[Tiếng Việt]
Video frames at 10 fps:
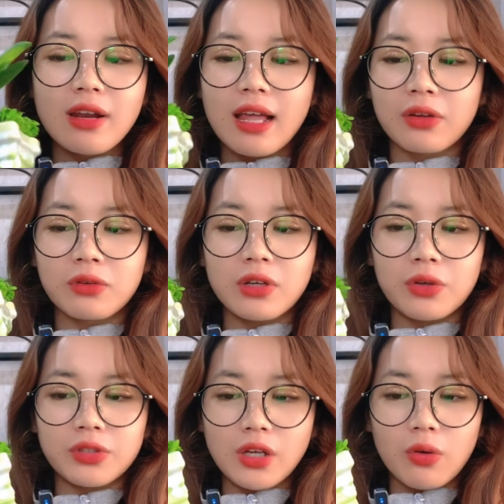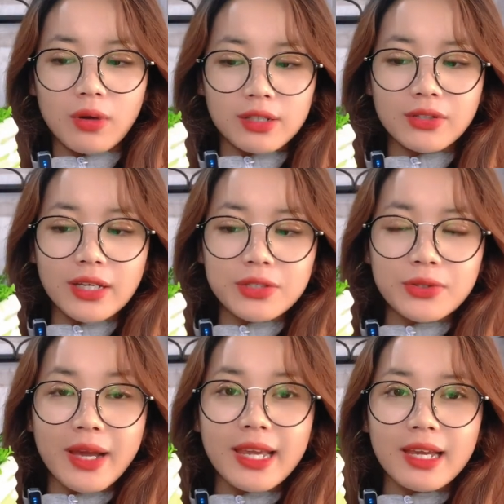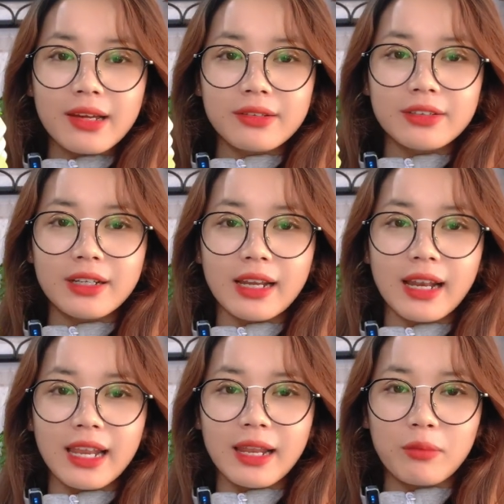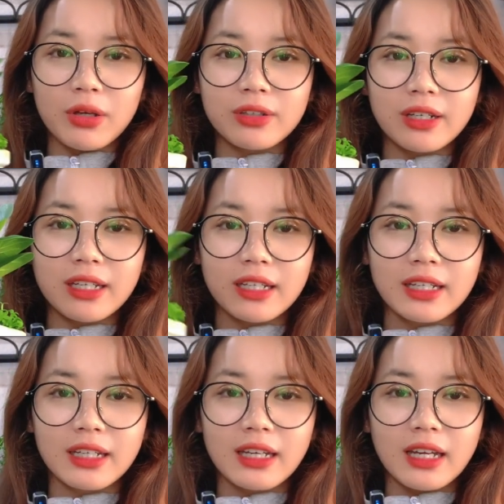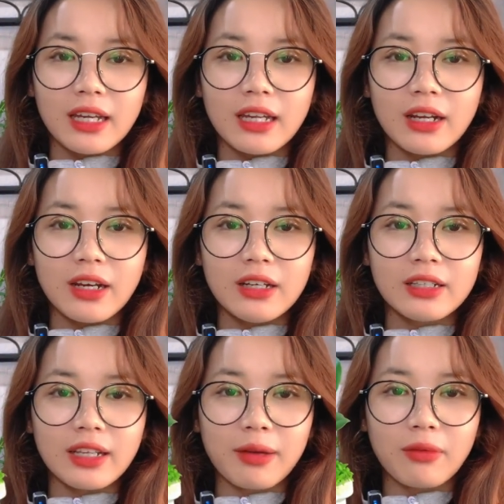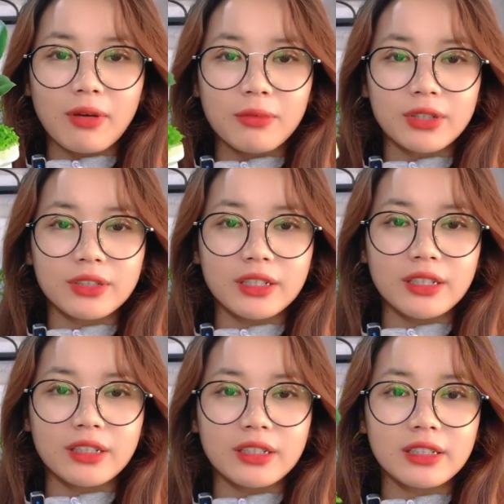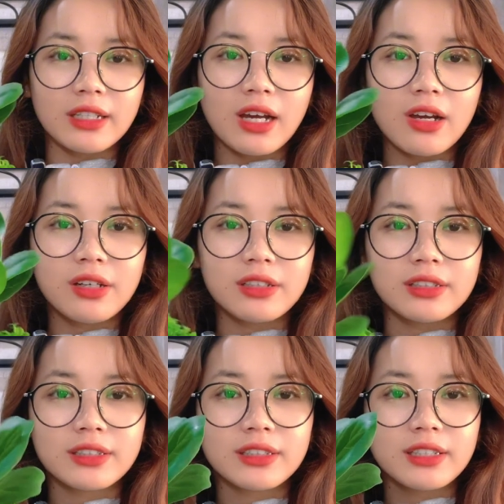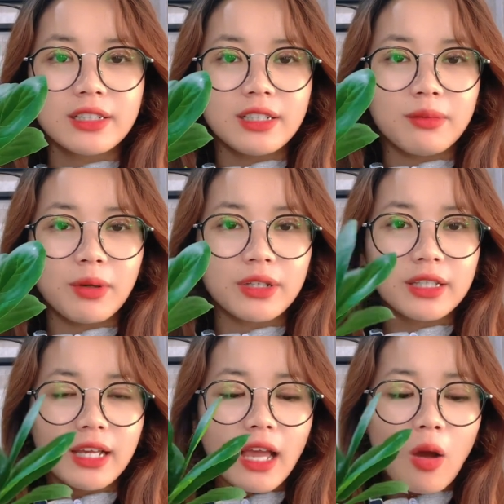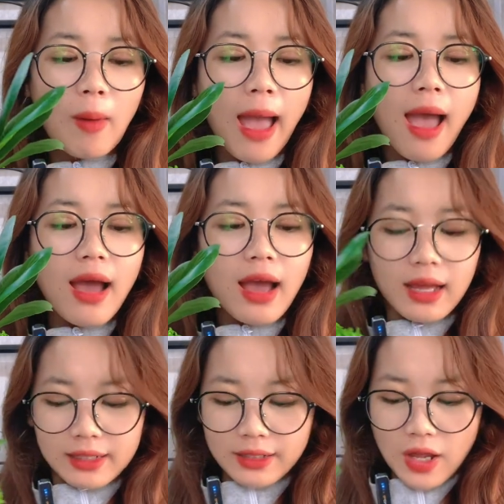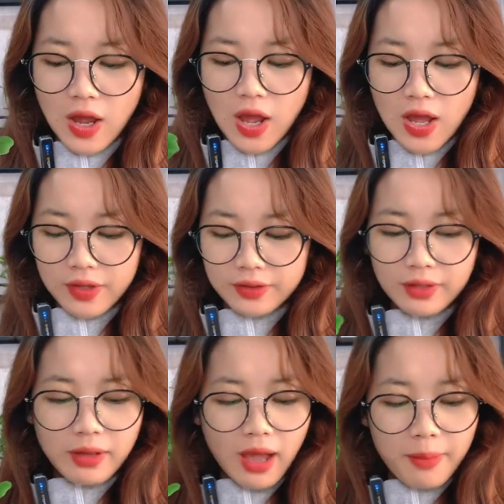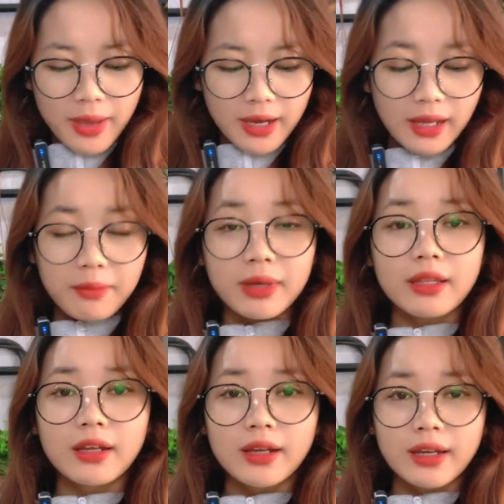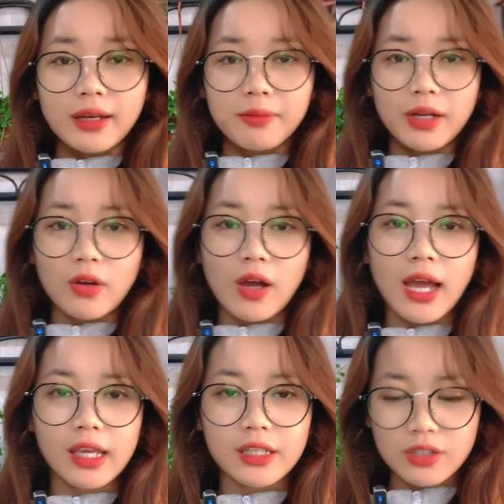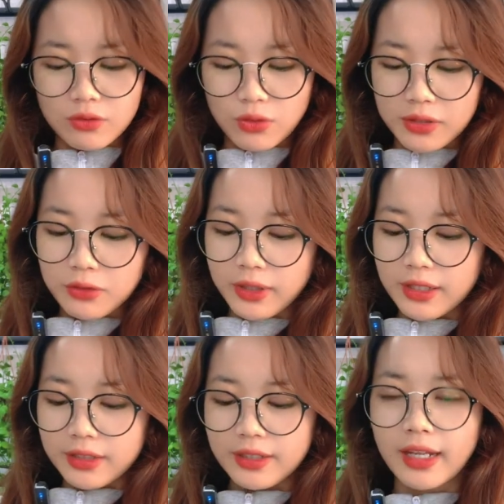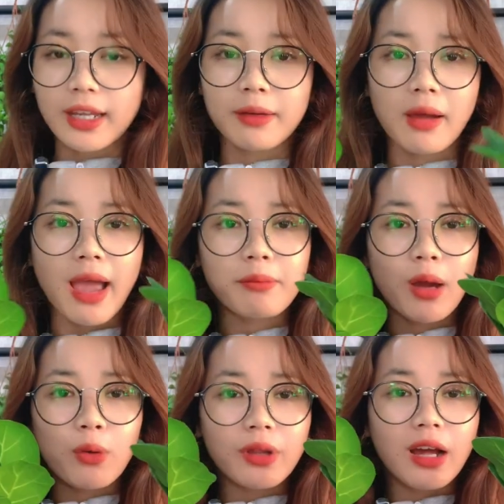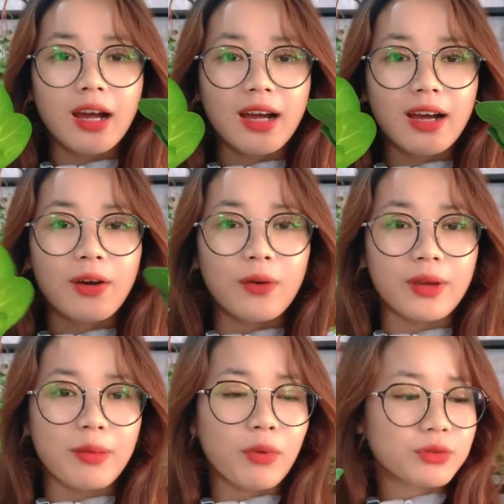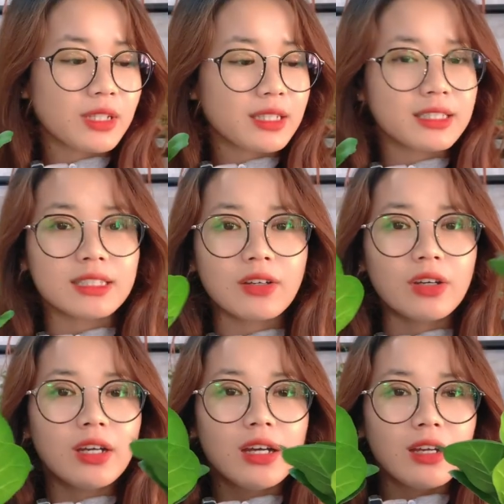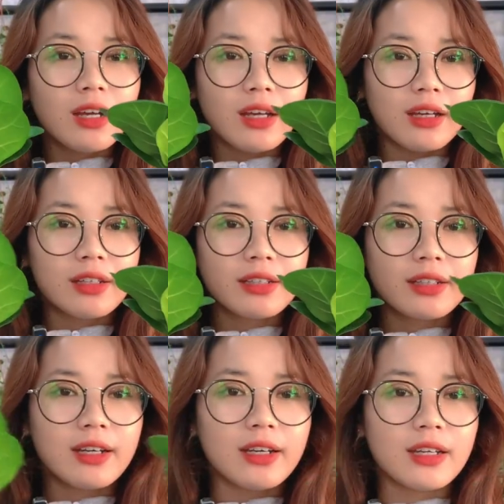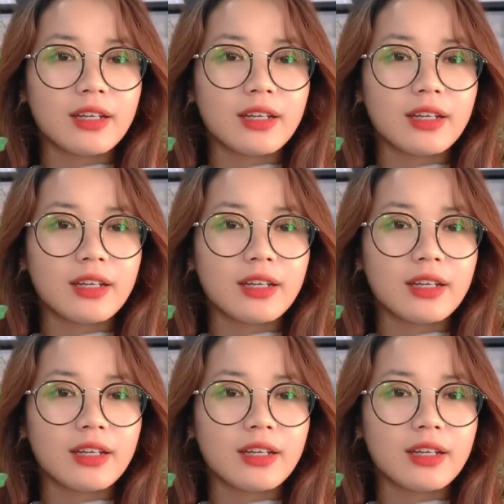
là kiểu chậu ờ, xoay xoay ờ, như thế này này mọi người đó đẹp quá mọi người ơi đó mọi người thấy không ạ đó à, bên em bây giờ đây em đang có hai cái chậu xoáy xoáy này hai màu nhá ôi cái màu xanh này xinh lắm à, à.